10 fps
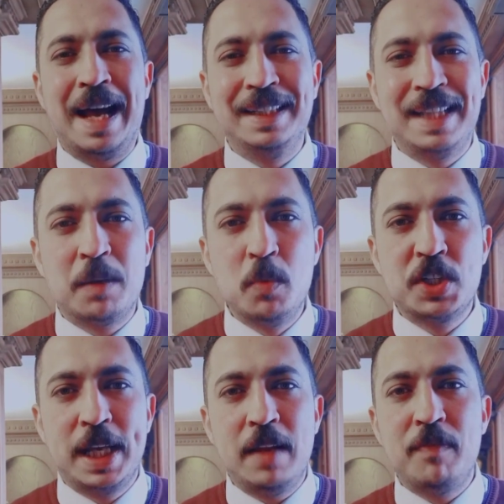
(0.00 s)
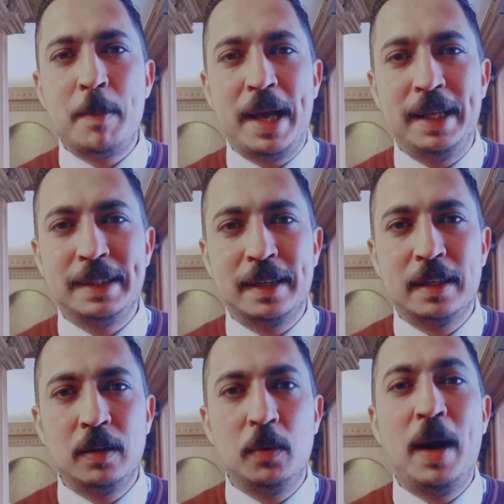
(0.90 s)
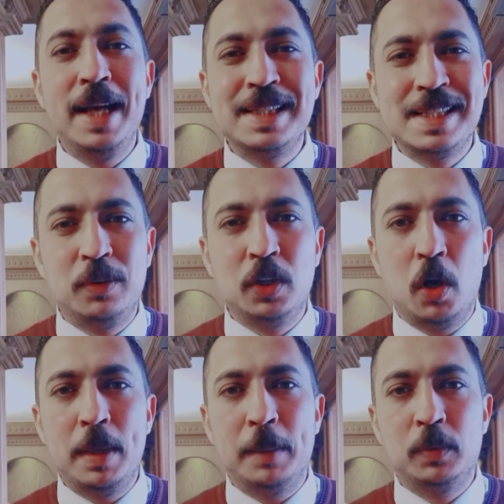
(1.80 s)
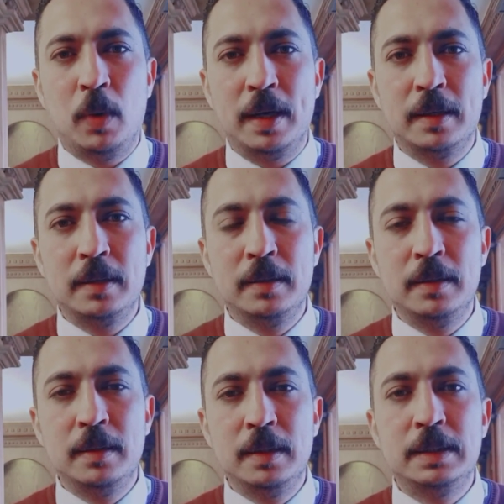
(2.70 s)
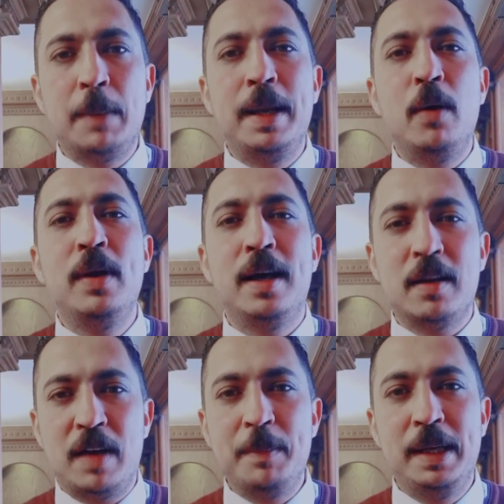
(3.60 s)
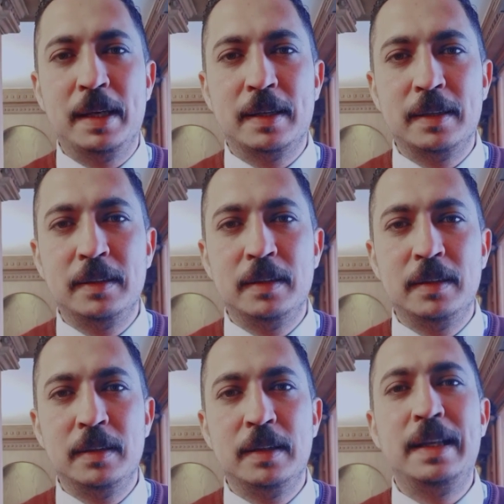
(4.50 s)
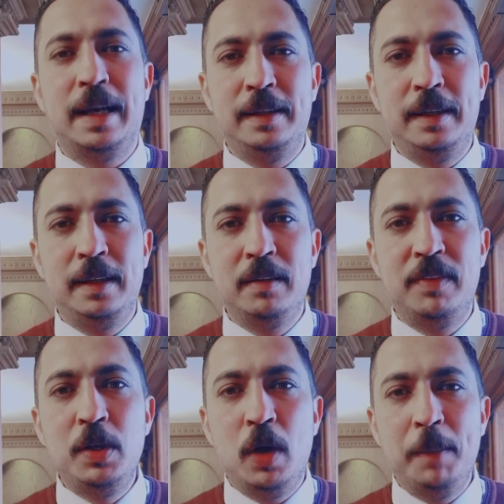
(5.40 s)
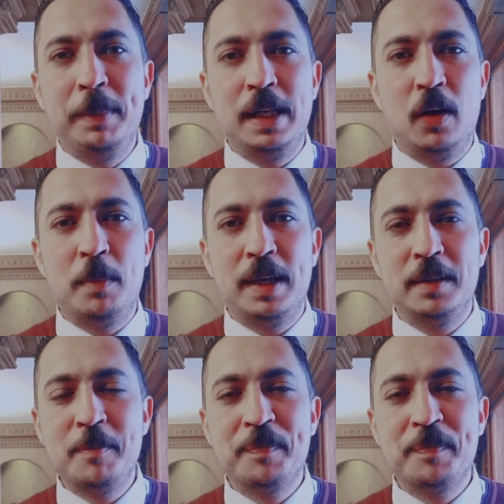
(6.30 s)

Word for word: عندك مشكله في مبيعاتك وعايز تزود العملاء بتوعك طب الاول اعرف عميلك يعني في نوعين من العملاء